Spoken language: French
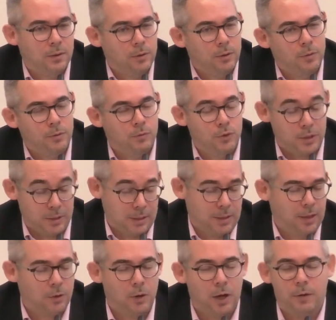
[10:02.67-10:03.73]
euh, vous étiez
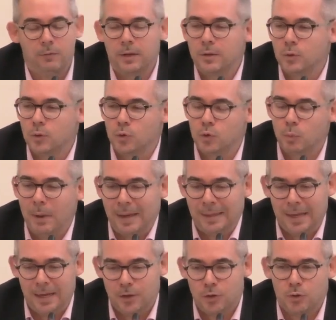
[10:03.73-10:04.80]
d'accord avec ce
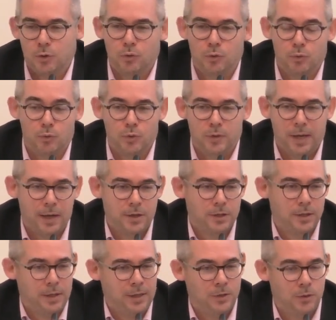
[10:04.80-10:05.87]
partage de
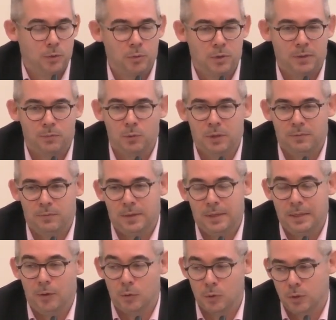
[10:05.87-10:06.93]
l'usage et ce que nous avions
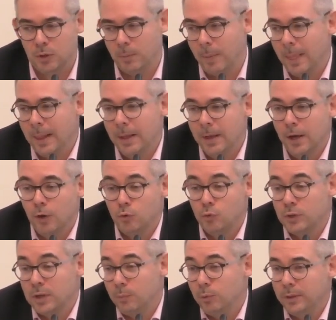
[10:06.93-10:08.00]
défini ensemble. Tout
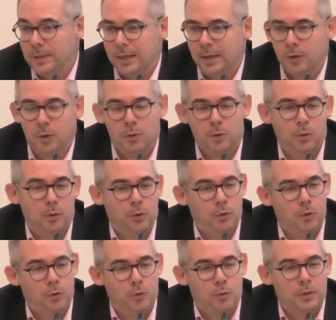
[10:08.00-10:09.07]
ça pour dire que
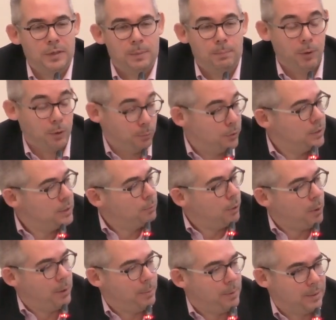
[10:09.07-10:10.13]
euh, ce n'est pas une petite
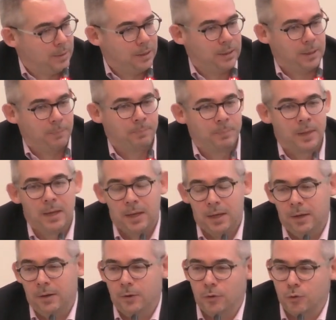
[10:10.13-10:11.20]
problématique.
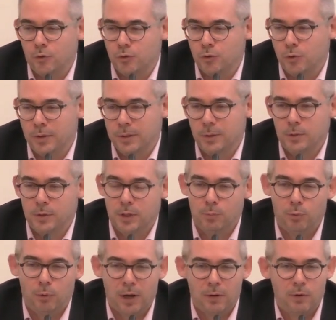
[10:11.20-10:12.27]
Euh, je le sais aussi
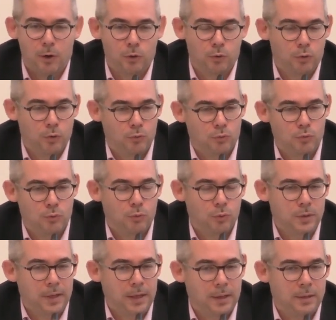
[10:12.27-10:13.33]
pour l'avoir entendu au
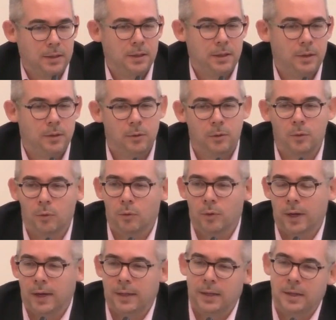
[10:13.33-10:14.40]
dernier
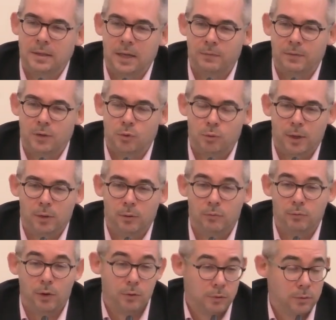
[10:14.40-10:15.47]
congrès de réserve naturelle de
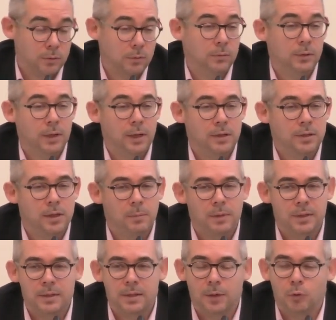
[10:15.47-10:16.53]
France, auquel j'ai le
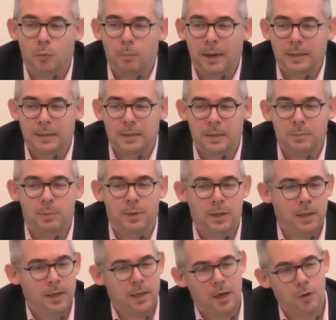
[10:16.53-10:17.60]
plaisir de
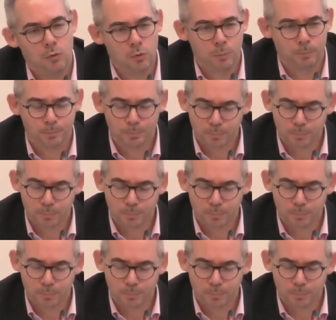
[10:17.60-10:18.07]
participer. Et il y a eu,